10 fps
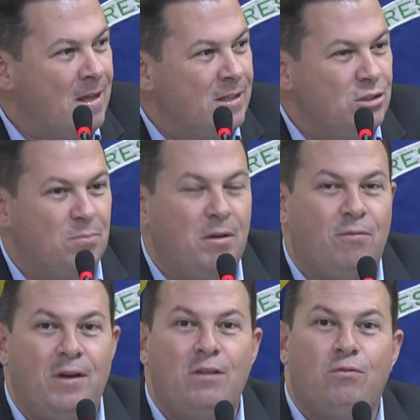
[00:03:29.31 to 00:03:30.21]
Se o
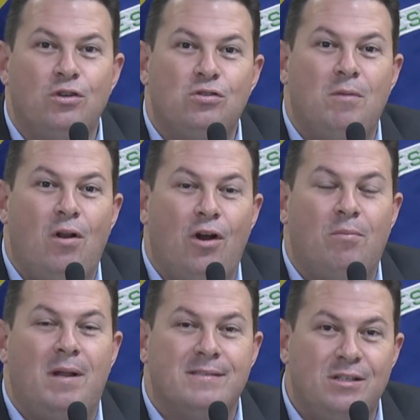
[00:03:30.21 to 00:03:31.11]
prefeito fosse o melhor do
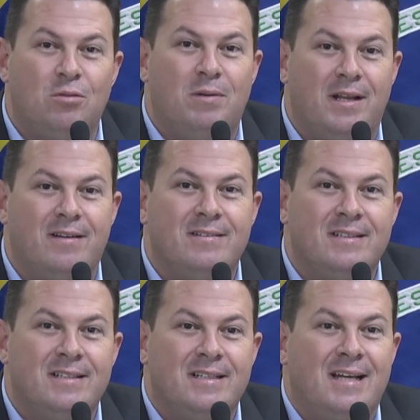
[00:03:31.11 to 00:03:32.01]
Brasil, Breno,
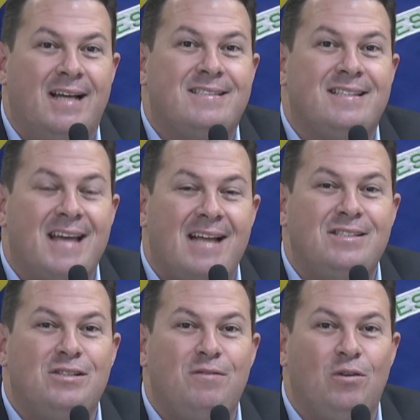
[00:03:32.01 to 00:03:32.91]
a cidade
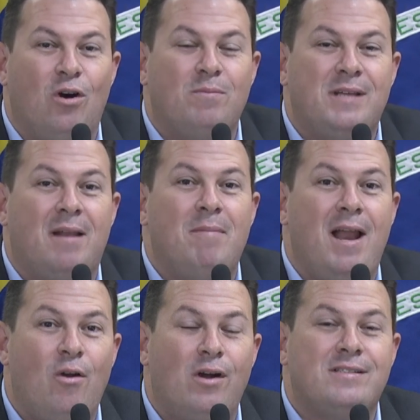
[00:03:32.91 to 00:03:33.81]
de Divinópolis era a
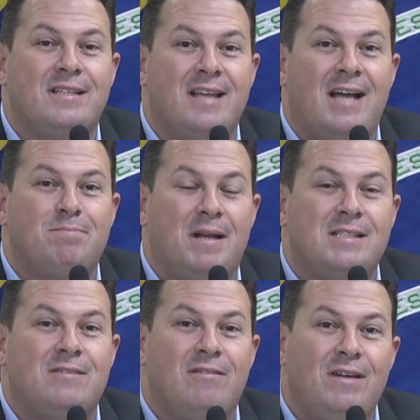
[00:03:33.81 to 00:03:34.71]
melhor cidade para
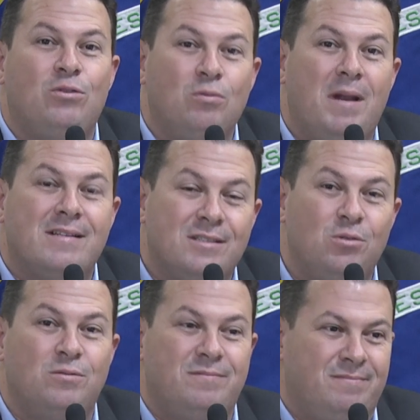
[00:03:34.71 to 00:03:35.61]
se viver do
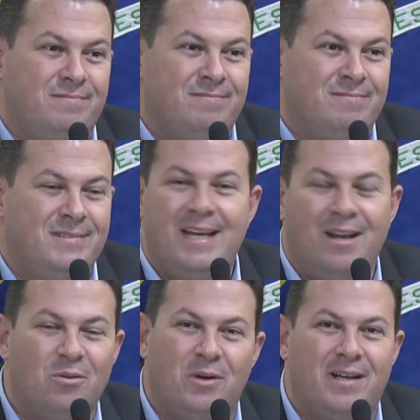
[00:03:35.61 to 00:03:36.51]
Brasil. E
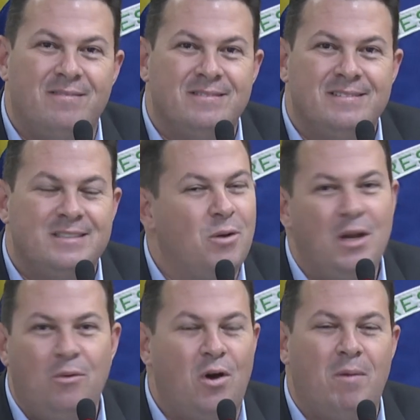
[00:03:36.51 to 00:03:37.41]
ela não é. Então
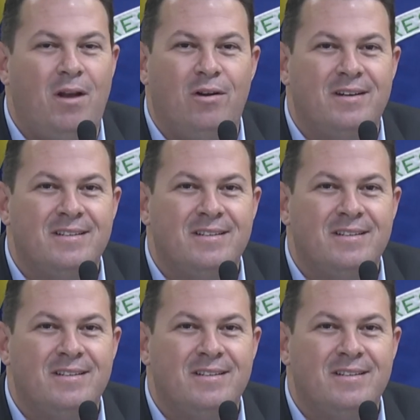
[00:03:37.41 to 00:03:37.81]
ele não é o melhor.